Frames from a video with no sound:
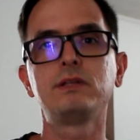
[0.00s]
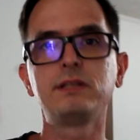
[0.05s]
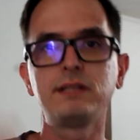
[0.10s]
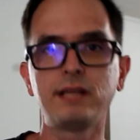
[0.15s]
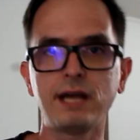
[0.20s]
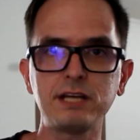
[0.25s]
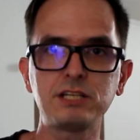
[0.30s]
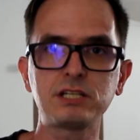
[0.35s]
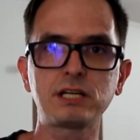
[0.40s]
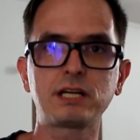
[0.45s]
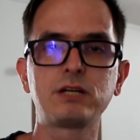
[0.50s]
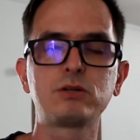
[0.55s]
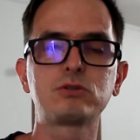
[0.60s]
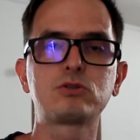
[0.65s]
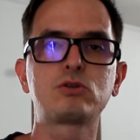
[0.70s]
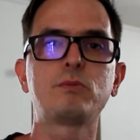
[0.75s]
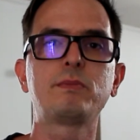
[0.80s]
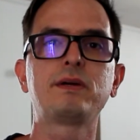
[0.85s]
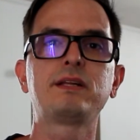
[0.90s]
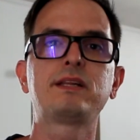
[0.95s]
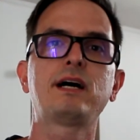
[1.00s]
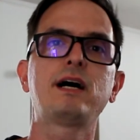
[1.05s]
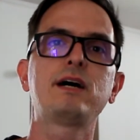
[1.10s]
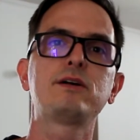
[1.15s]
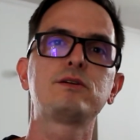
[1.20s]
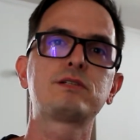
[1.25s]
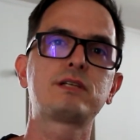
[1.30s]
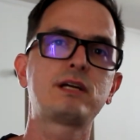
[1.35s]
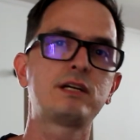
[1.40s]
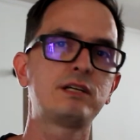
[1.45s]
deixe aqui nos
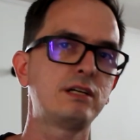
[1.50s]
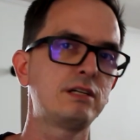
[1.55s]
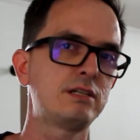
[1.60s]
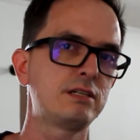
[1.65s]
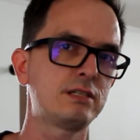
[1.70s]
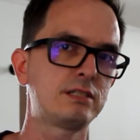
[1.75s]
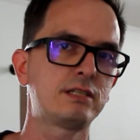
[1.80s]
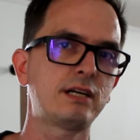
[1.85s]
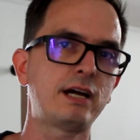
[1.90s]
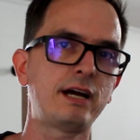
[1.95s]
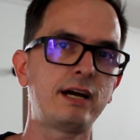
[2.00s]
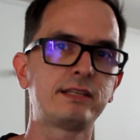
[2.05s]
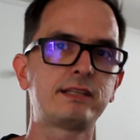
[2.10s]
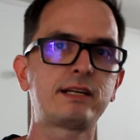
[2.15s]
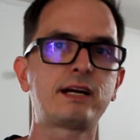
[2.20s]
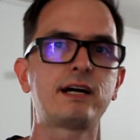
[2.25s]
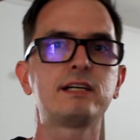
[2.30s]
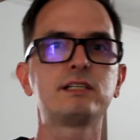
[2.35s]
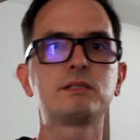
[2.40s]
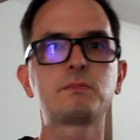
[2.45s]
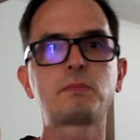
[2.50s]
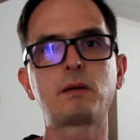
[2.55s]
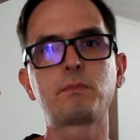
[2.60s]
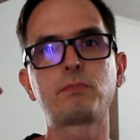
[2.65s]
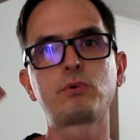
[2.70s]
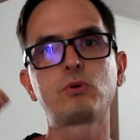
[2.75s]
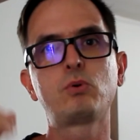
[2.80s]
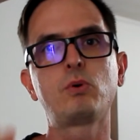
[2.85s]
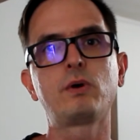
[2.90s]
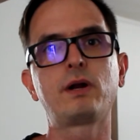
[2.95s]
comentários que a gente sai atrás para
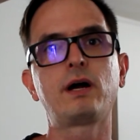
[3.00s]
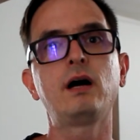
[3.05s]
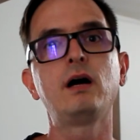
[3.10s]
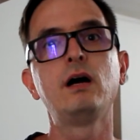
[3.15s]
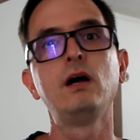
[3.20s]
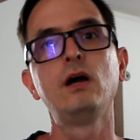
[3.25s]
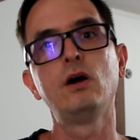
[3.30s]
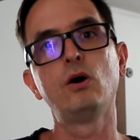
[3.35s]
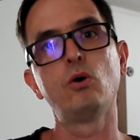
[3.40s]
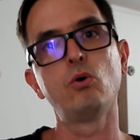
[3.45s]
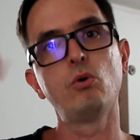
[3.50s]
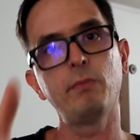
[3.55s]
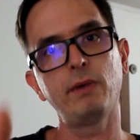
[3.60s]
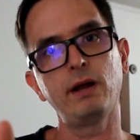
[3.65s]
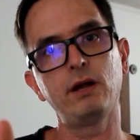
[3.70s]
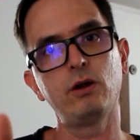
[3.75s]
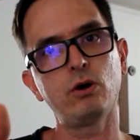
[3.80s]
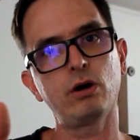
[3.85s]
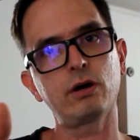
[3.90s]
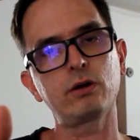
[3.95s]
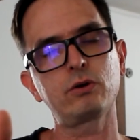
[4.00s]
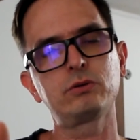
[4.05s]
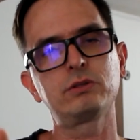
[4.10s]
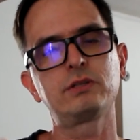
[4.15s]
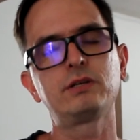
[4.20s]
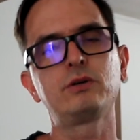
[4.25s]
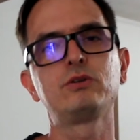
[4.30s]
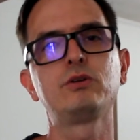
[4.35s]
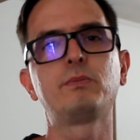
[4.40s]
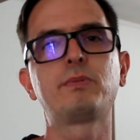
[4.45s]
procurar o melhor
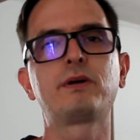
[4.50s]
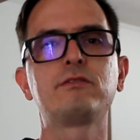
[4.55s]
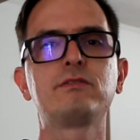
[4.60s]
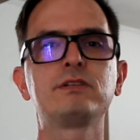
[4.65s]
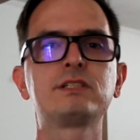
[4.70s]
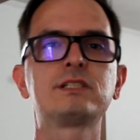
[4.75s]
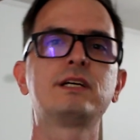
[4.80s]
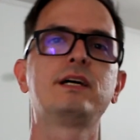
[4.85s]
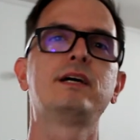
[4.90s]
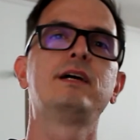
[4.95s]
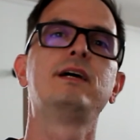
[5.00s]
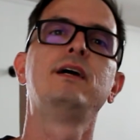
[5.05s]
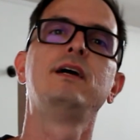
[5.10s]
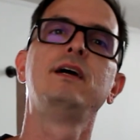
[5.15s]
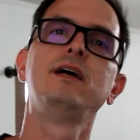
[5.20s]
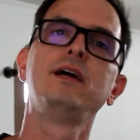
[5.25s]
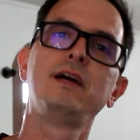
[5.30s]
conteúdo para você.